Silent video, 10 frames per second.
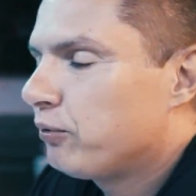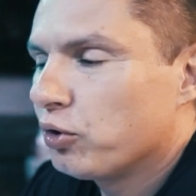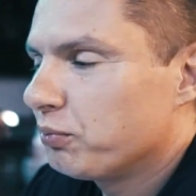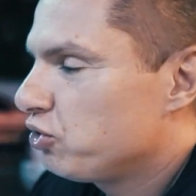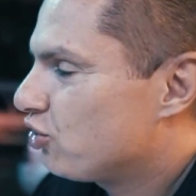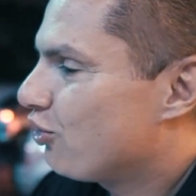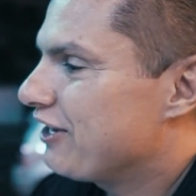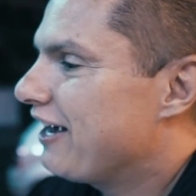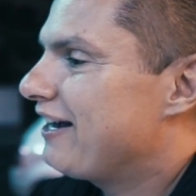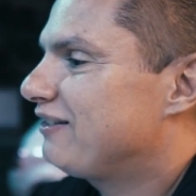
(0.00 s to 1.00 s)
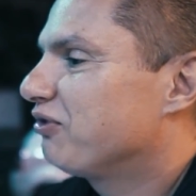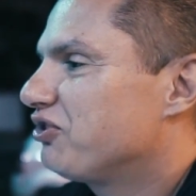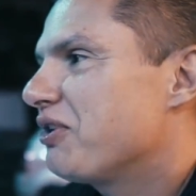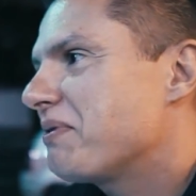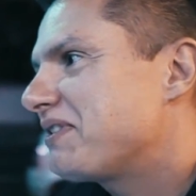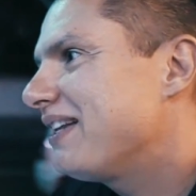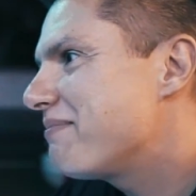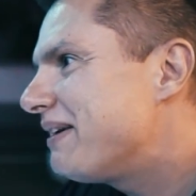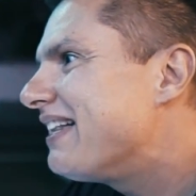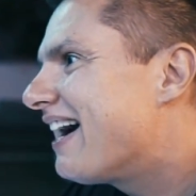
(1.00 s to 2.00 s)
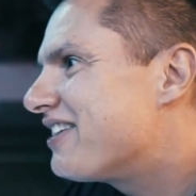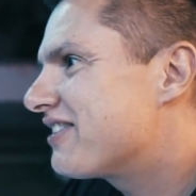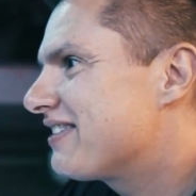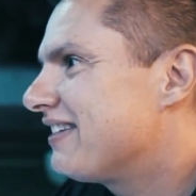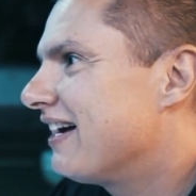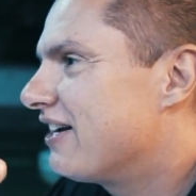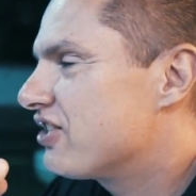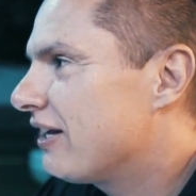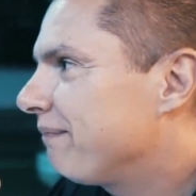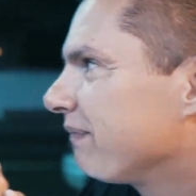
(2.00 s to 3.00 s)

Todo mundo te conhece, você já é uma celebridade na cidade, né?